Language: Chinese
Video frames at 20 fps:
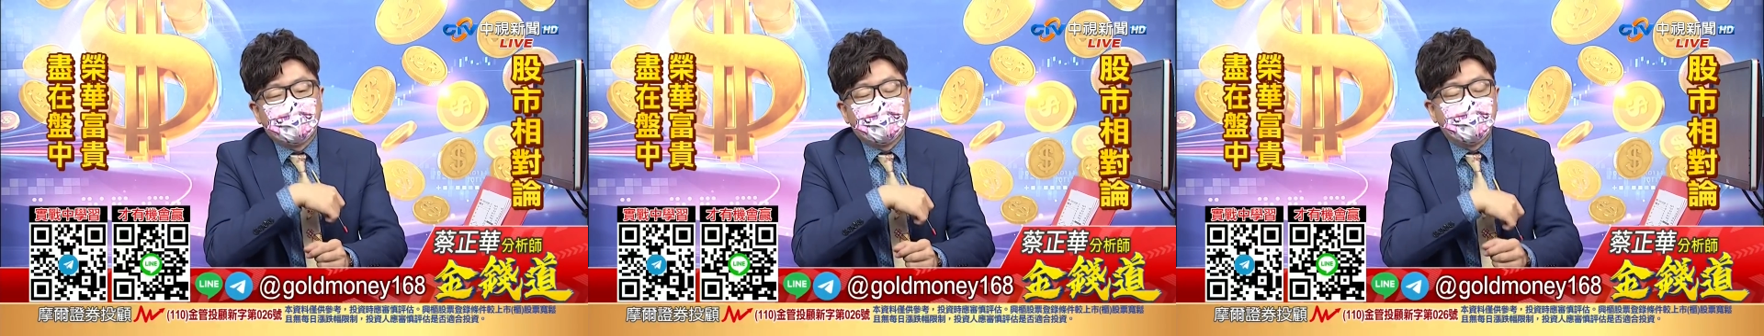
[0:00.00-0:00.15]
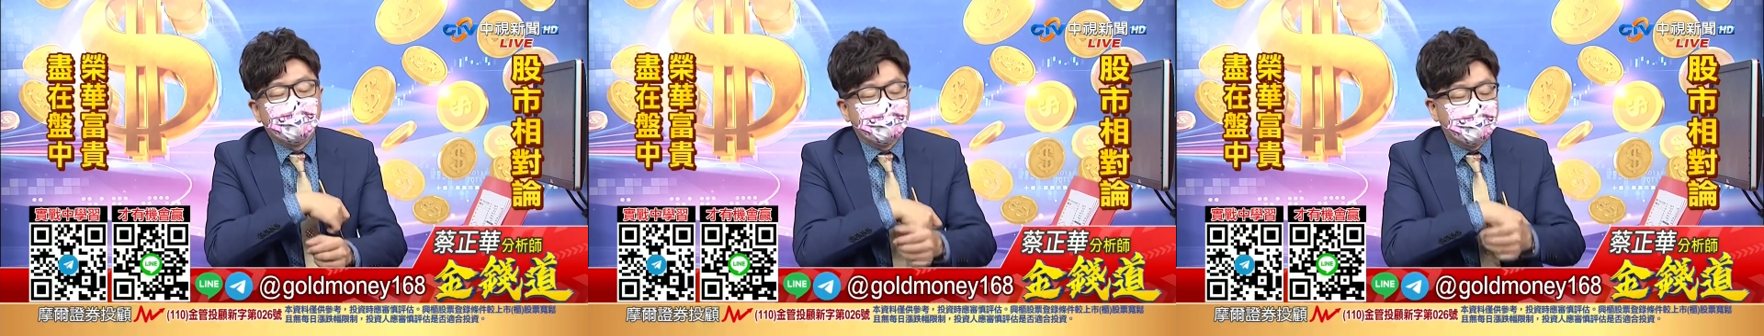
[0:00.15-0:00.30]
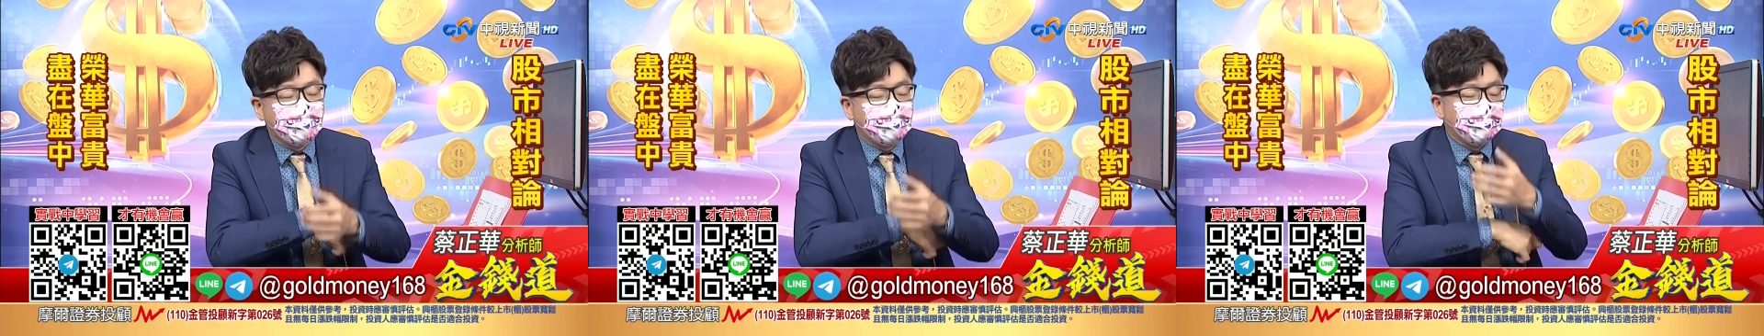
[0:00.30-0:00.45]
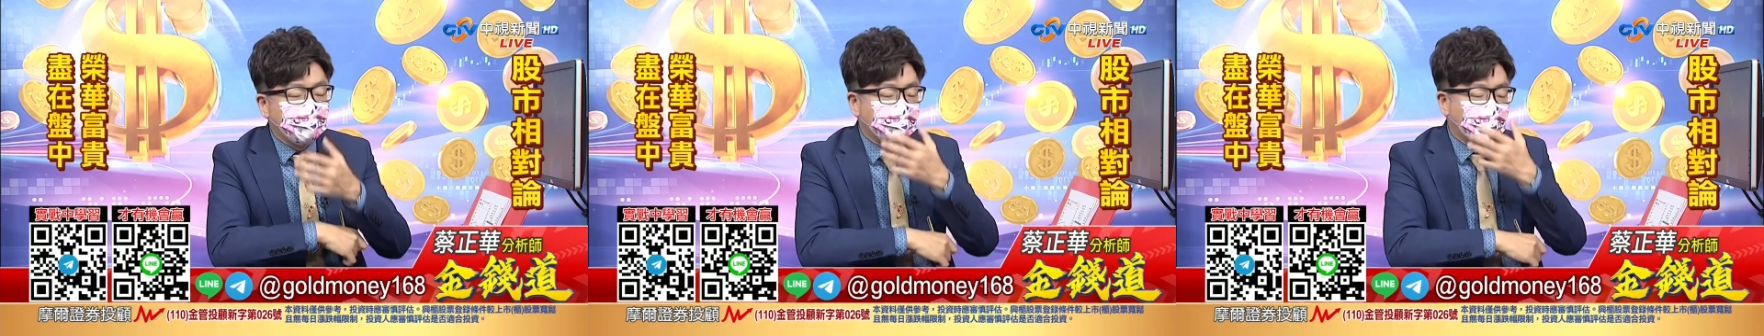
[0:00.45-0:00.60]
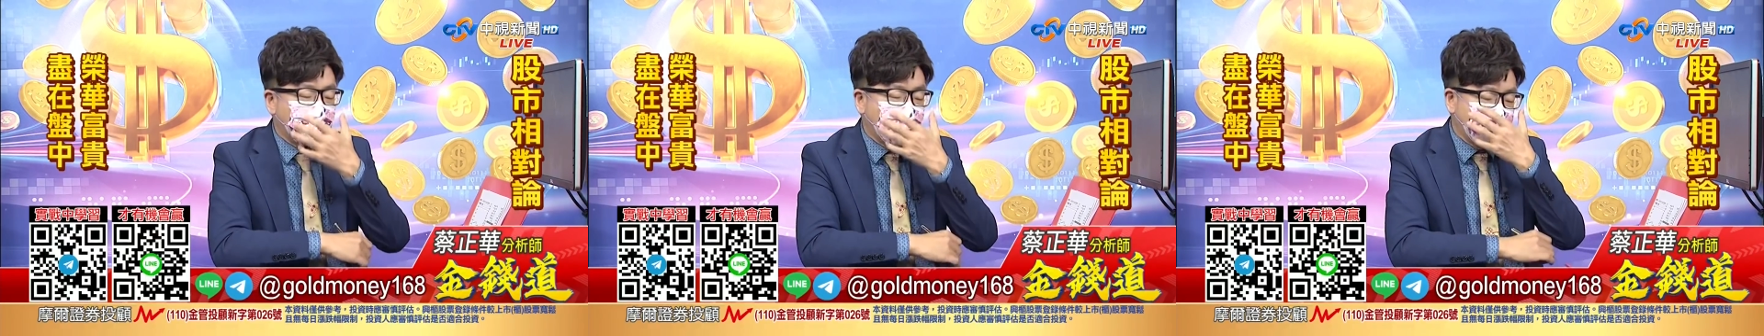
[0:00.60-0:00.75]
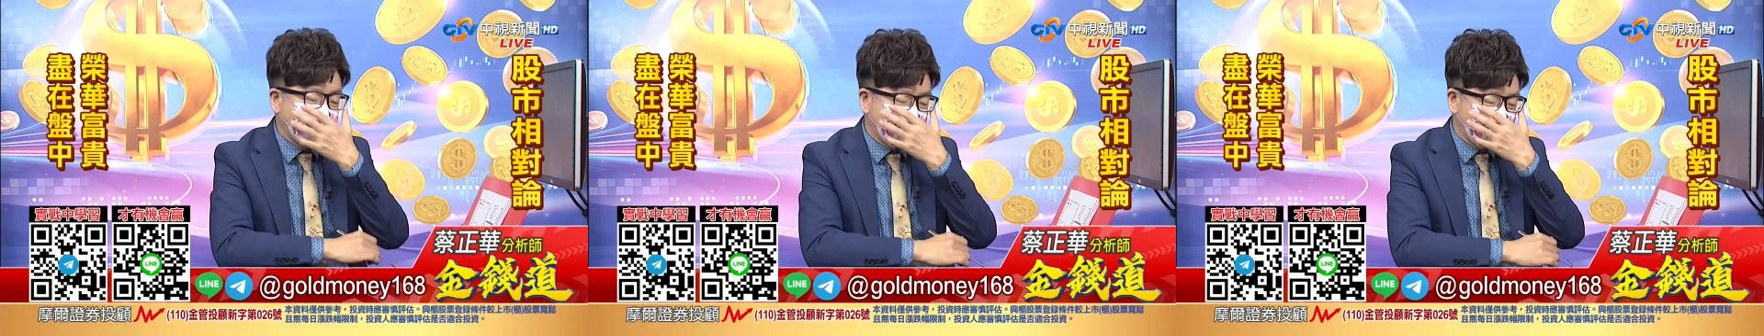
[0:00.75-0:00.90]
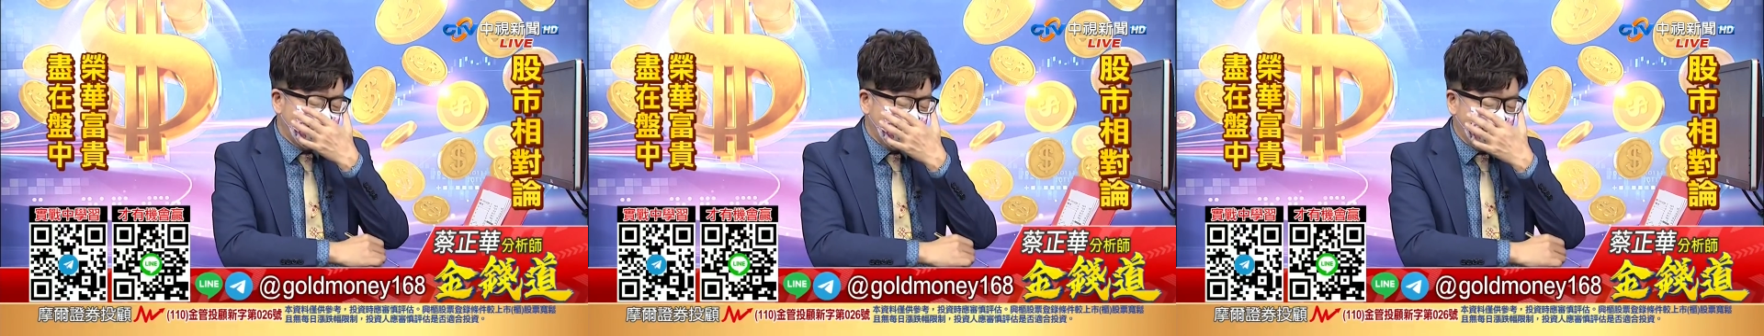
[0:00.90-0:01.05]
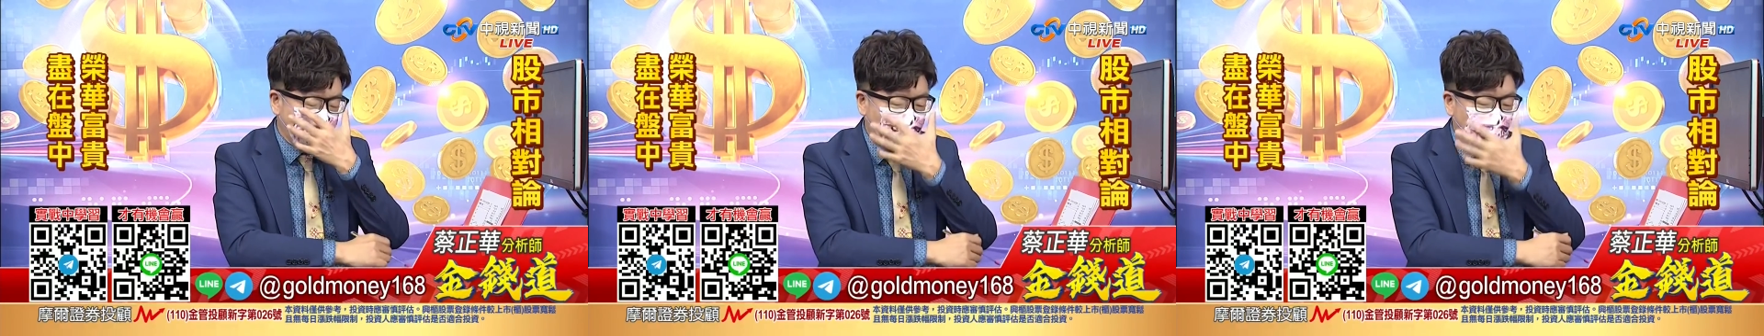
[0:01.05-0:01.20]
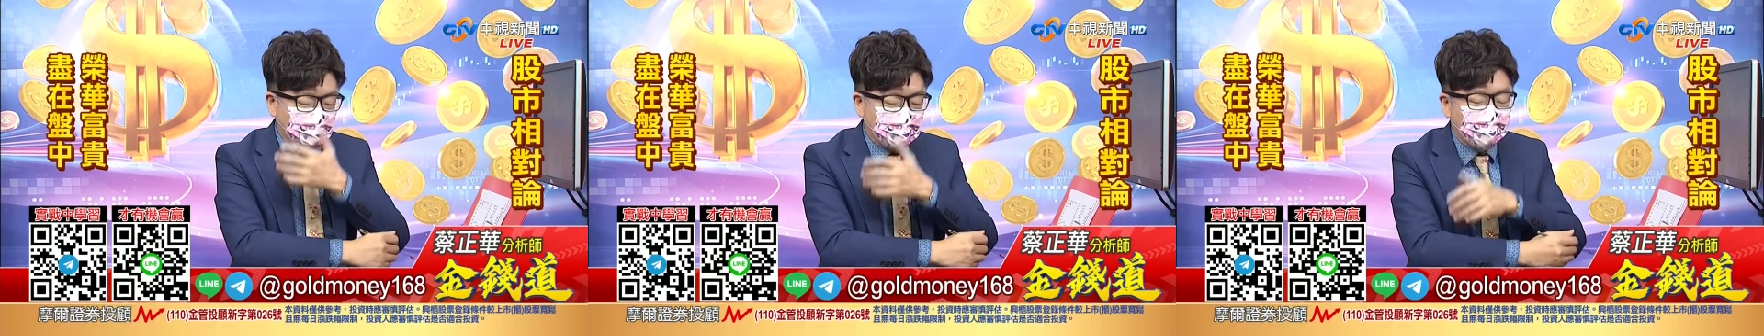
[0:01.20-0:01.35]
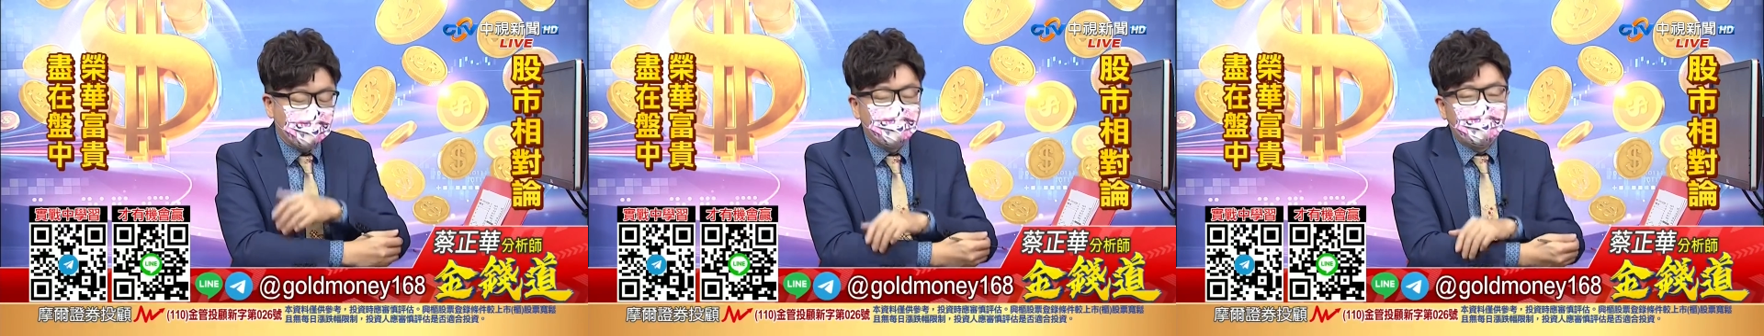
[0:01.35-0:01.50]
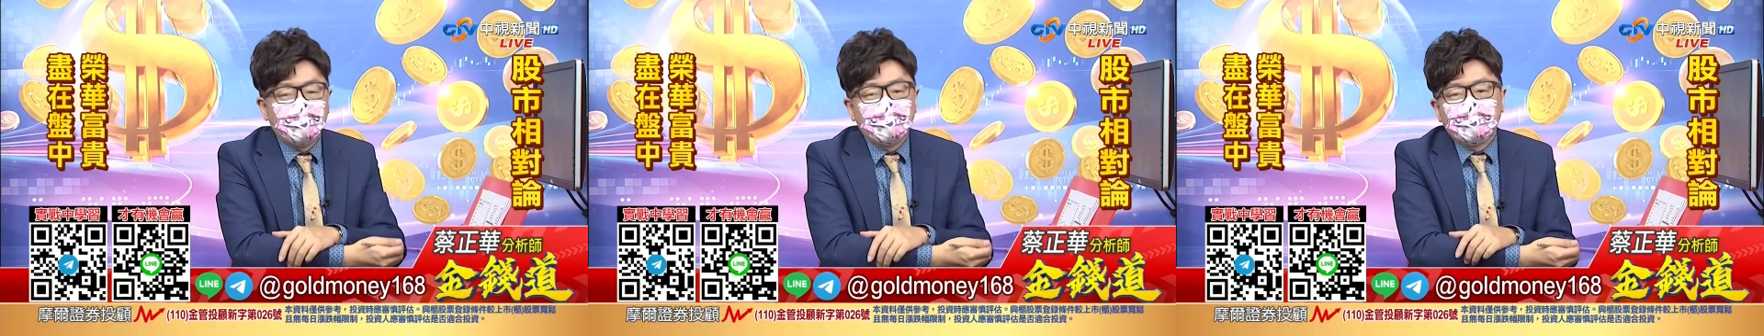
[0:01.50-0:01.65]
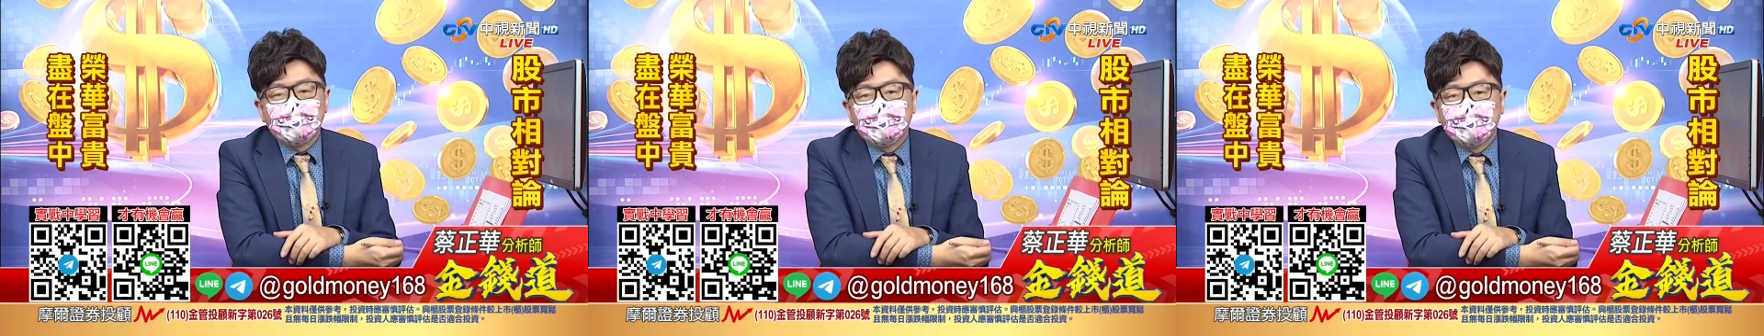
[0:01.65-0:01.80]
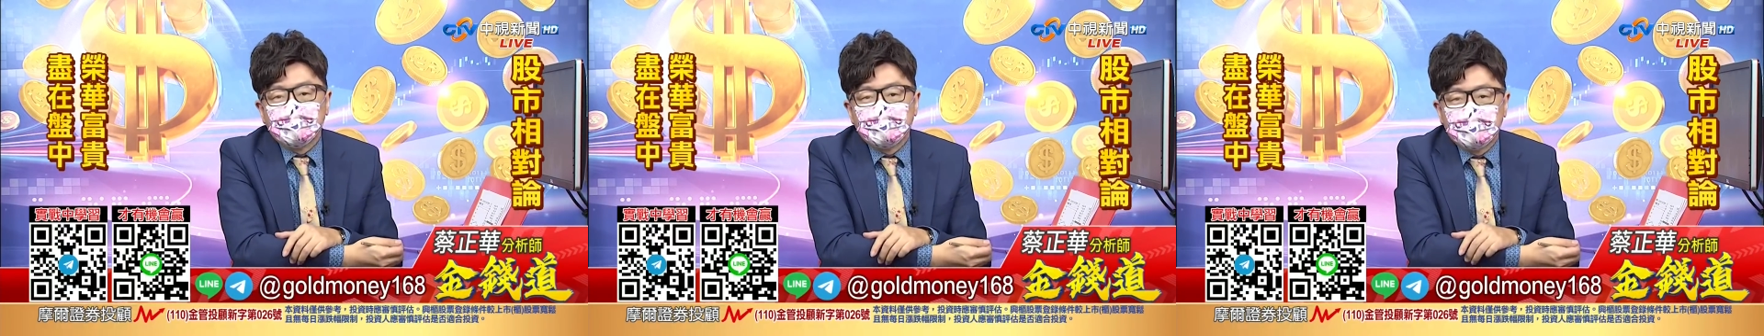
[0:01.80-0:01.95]
当然谁能够帮助你。所以我。
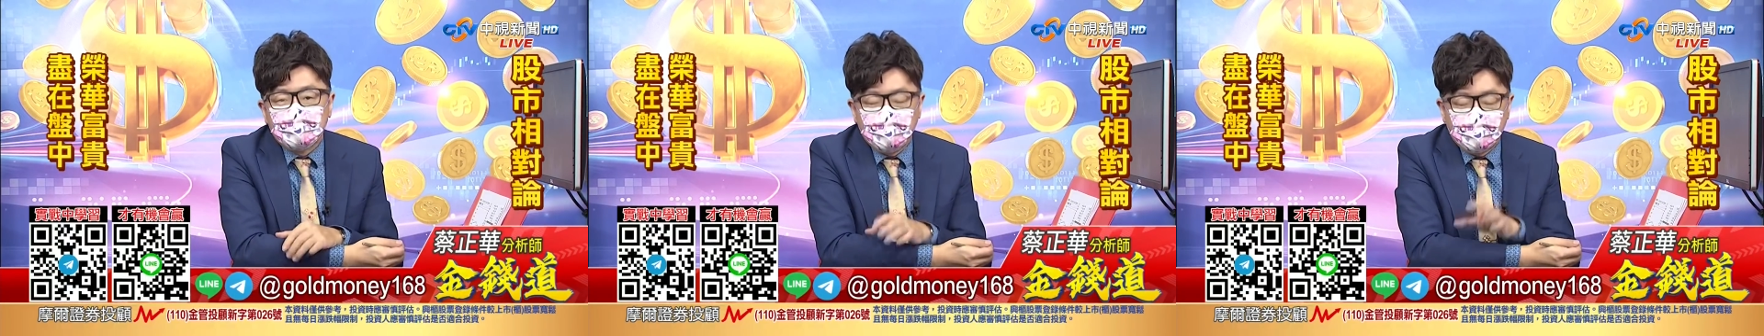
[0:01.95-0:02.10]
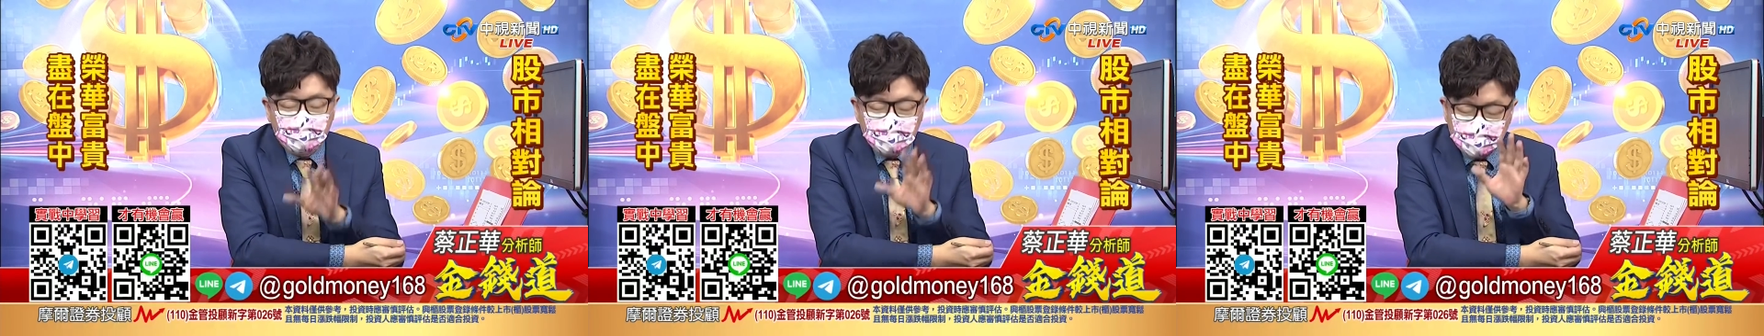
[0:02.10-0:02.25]
就不